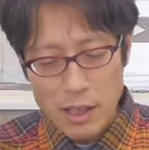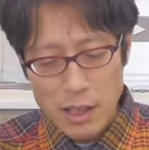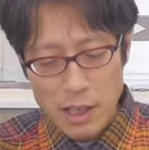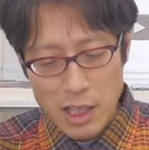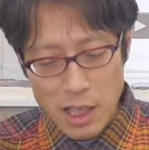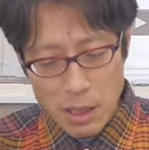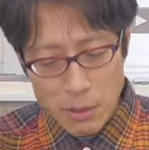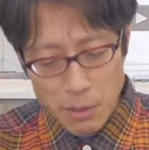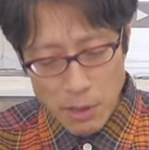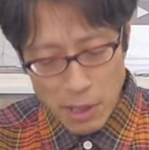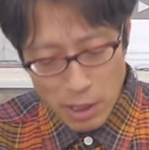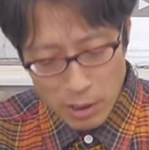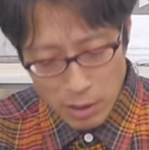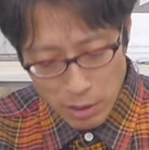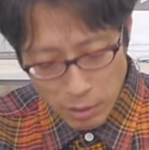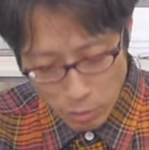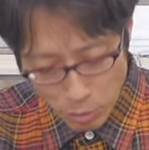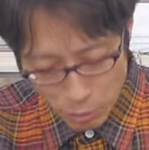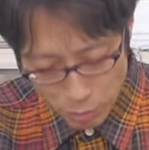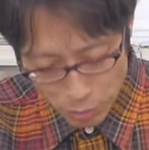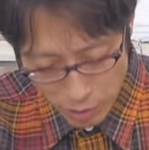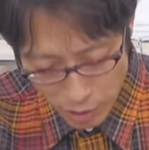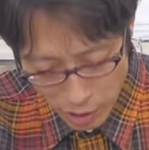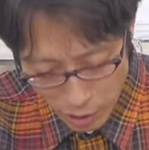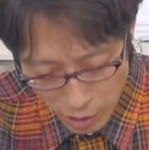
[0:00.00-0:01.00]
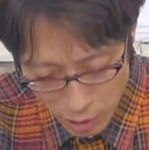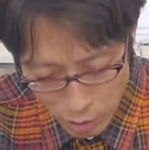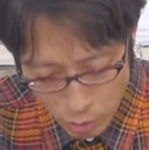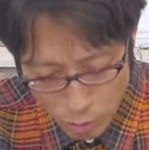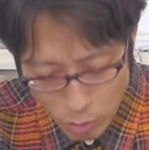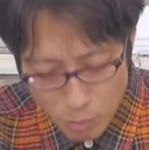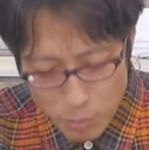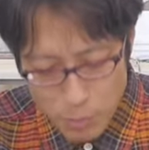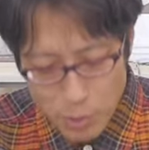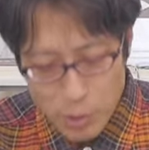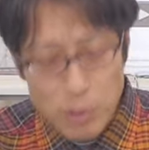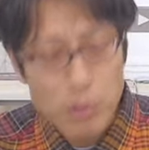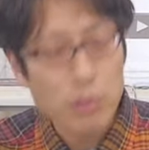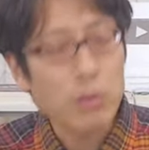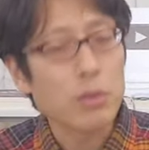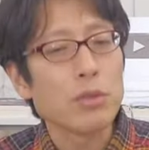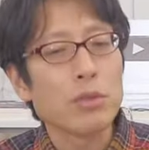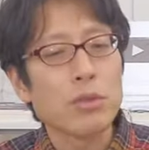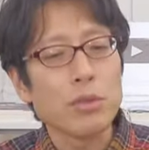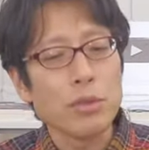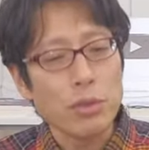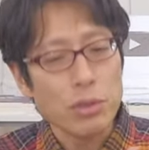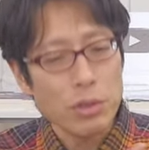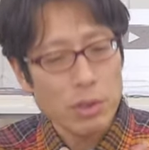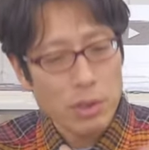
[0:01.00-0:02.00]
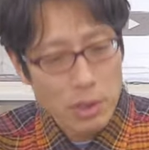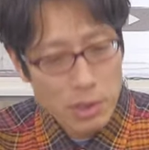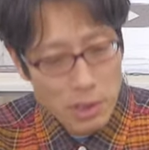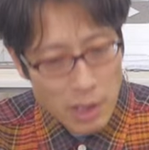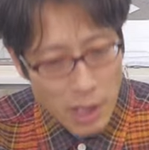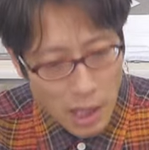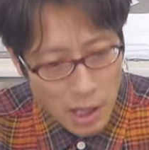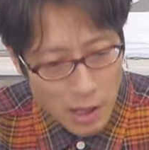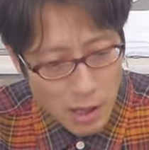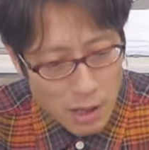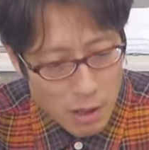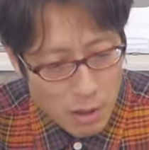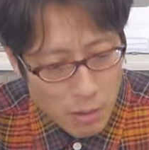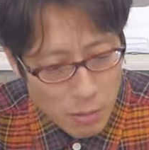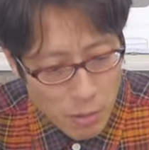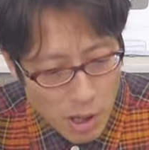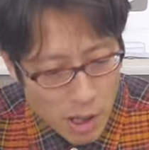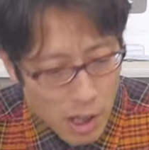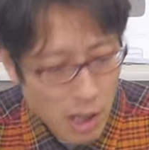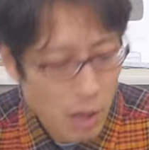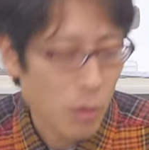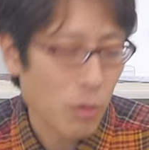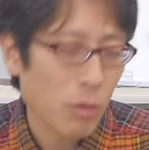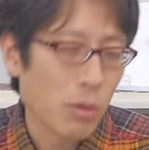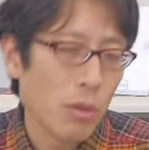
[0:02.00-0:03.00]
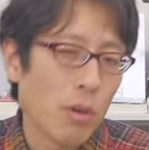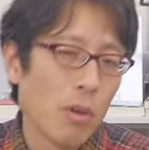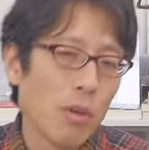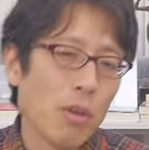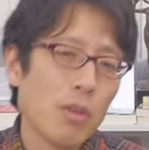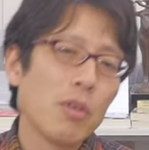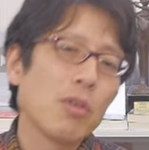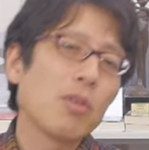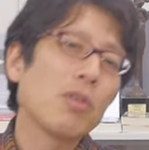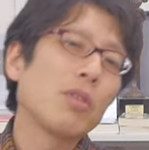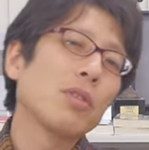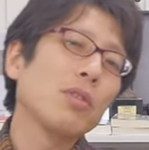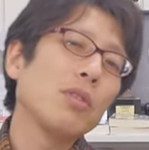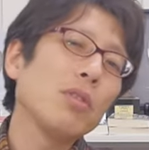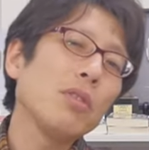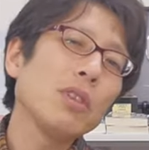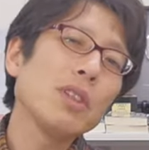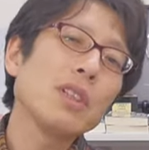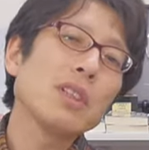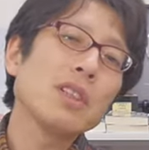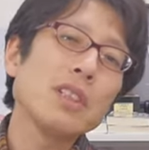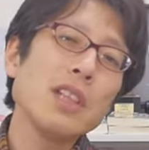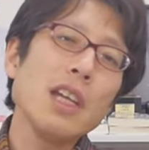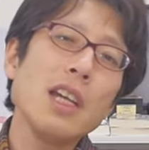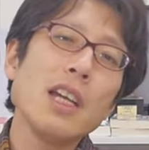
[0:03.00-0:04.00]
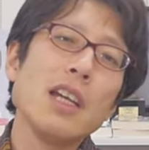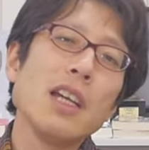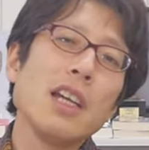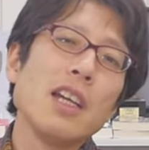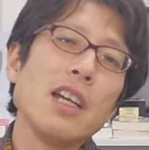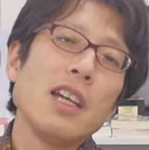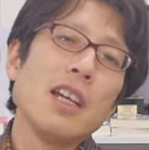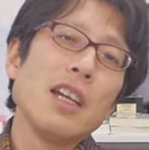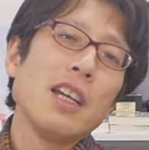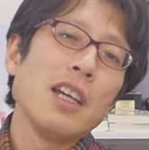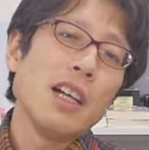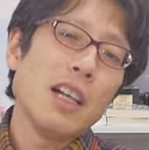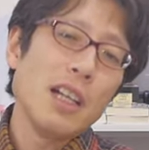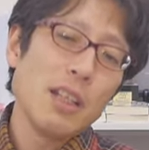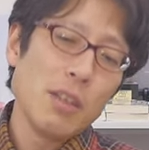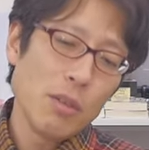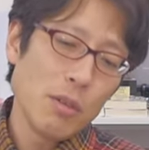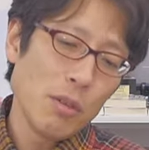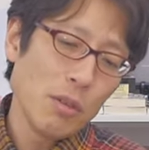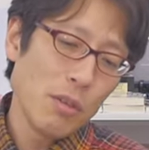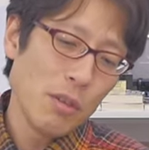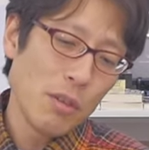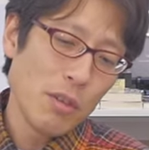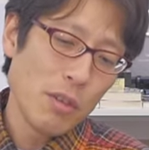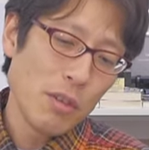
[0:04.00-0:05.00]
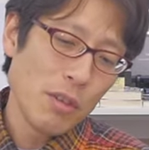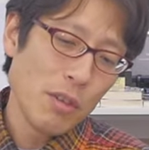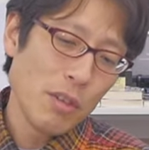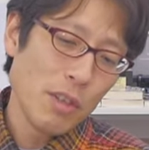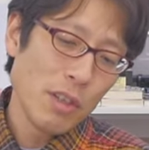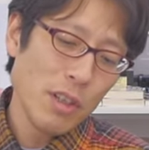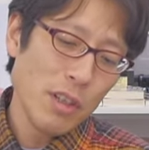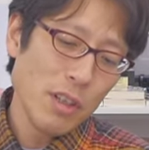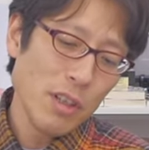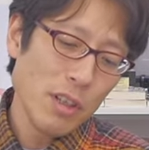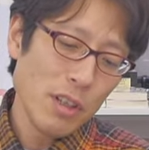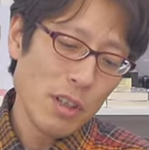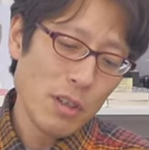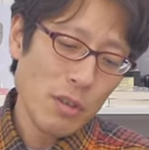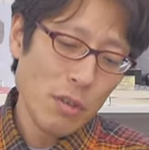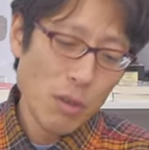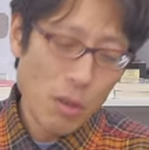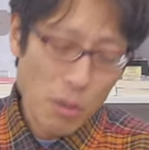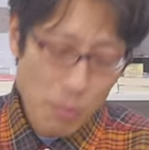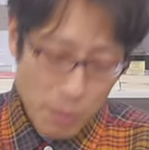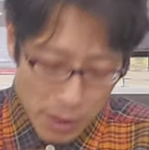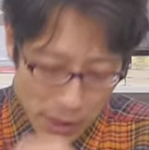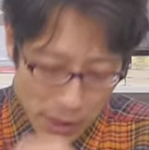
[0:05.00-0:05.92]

平和への深き思いを綴った我が子のことをですねお読